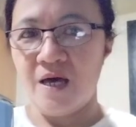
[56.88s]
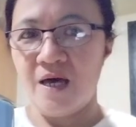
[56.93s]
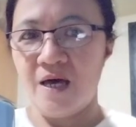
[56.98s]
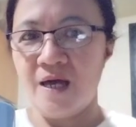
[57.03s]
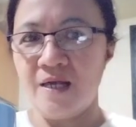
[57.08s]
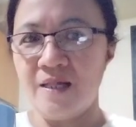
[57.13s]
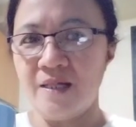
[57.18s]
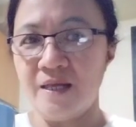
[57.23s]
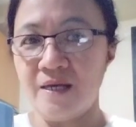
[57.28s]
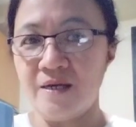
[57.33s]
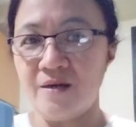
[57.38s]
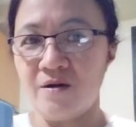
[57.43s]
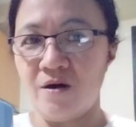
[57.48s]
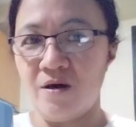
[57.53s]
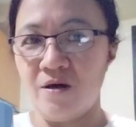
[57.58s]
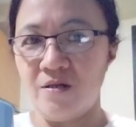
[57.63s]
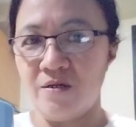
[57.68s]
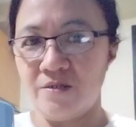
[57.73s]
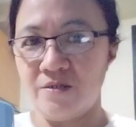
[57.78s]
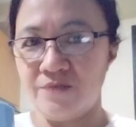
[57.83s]
I like
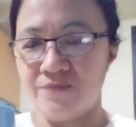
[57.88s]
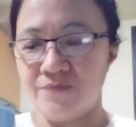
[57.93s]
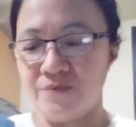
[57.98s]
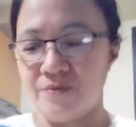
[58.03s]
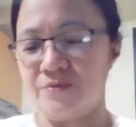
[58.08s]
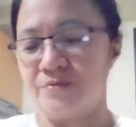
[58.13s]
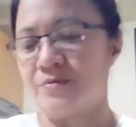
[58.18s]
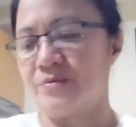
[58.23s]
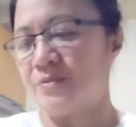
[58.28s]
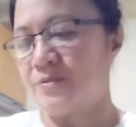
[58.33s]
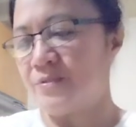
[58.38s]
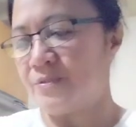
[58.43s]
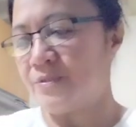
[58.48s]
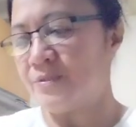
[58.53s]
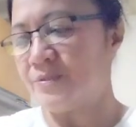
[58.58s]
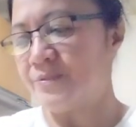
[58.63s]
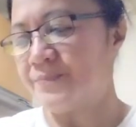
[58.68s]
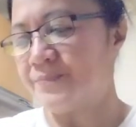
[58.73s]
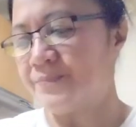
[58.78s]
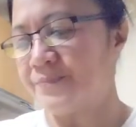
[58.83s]
color blue.
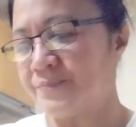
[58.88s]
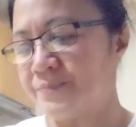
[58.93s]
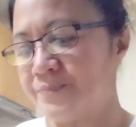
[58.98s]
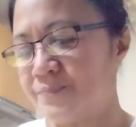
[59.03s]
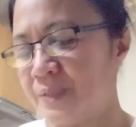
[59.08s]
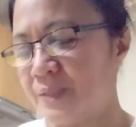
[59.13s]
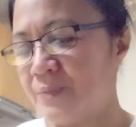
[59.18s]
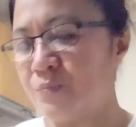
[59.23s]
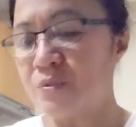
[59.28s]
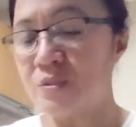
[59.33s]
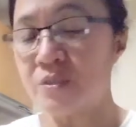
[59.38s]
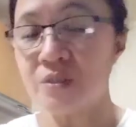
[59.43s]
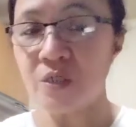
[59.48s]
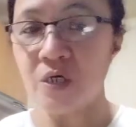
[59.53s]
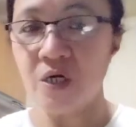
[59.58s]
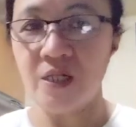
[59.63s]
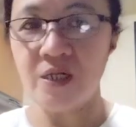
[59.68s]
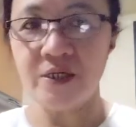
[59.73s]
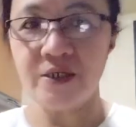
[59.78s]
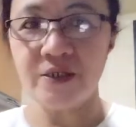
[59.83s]
Favorite
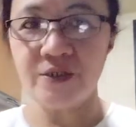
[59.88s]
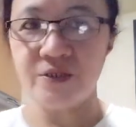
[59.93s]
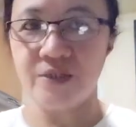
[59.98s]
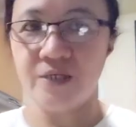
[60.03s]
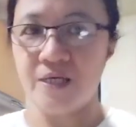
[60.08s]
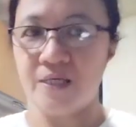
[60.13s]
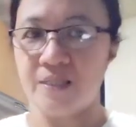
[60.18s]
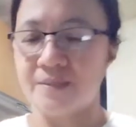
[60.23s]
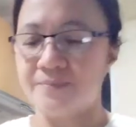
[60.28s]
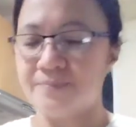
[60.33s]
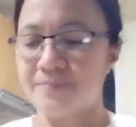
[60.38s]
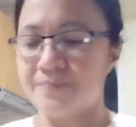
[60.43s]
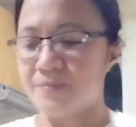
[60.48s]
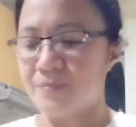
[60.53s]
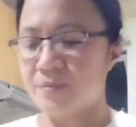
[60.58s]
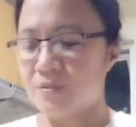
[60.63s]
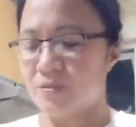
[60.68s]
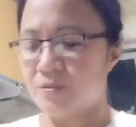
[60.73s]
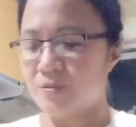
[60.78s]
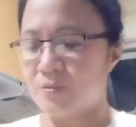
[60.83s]
color ko yan.
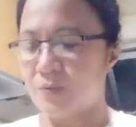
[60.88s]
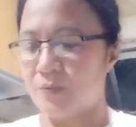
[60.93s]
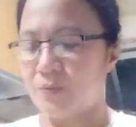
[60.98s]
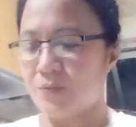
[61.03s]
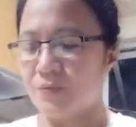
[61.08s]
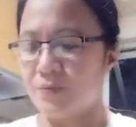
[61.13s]
So